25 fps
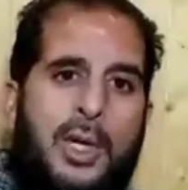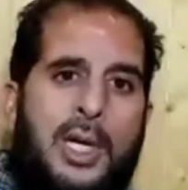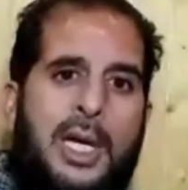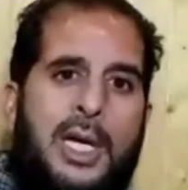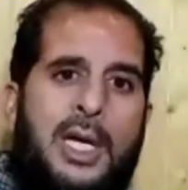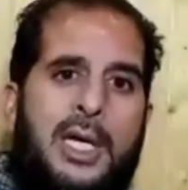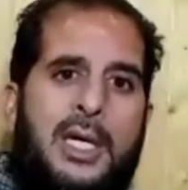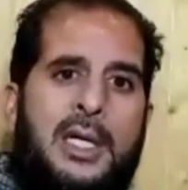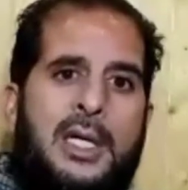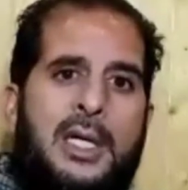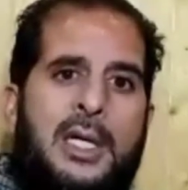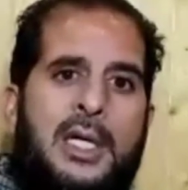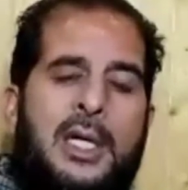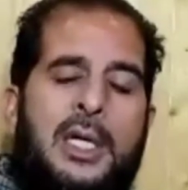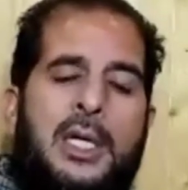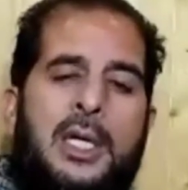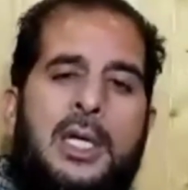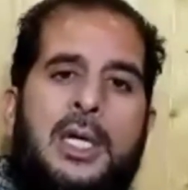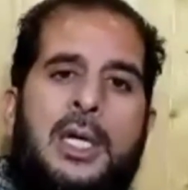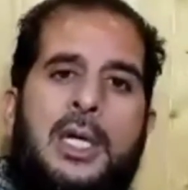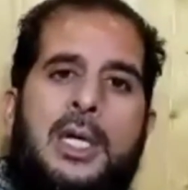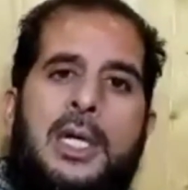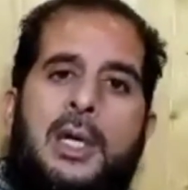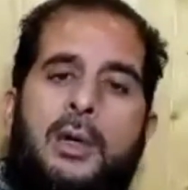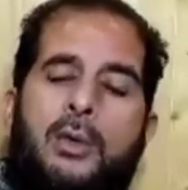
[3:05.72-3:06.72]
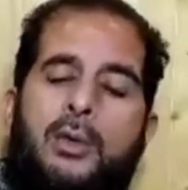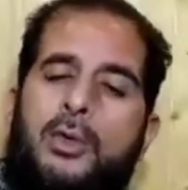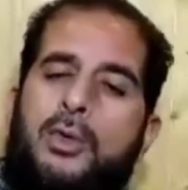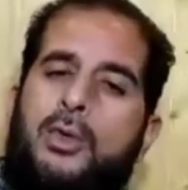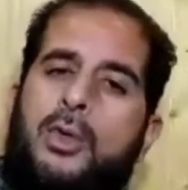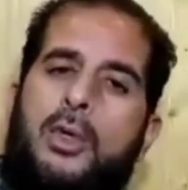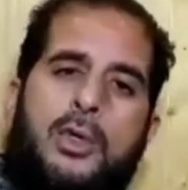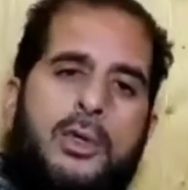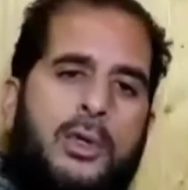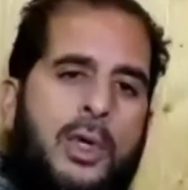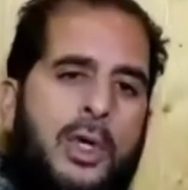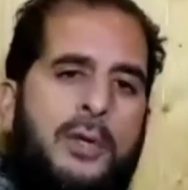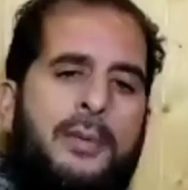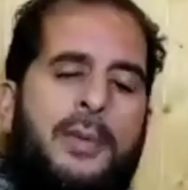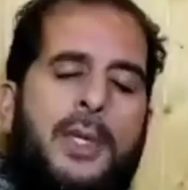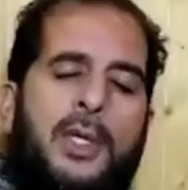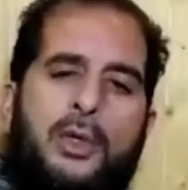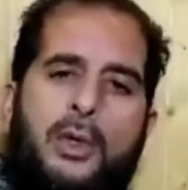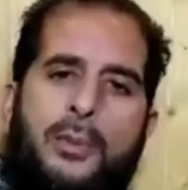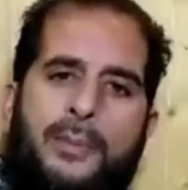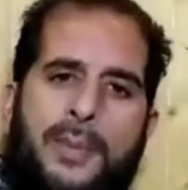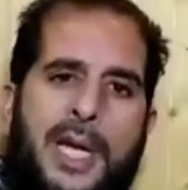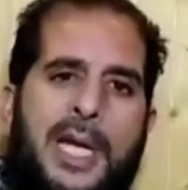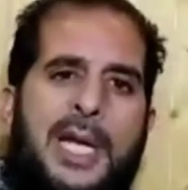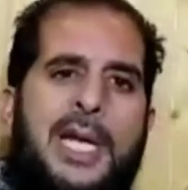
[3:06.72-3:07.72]
पोल हैं उनको गवर्नमेंट
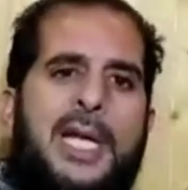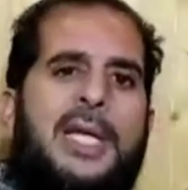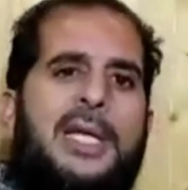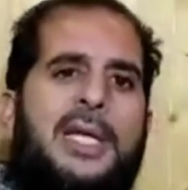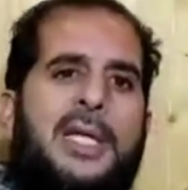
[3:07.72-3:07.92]
को पहले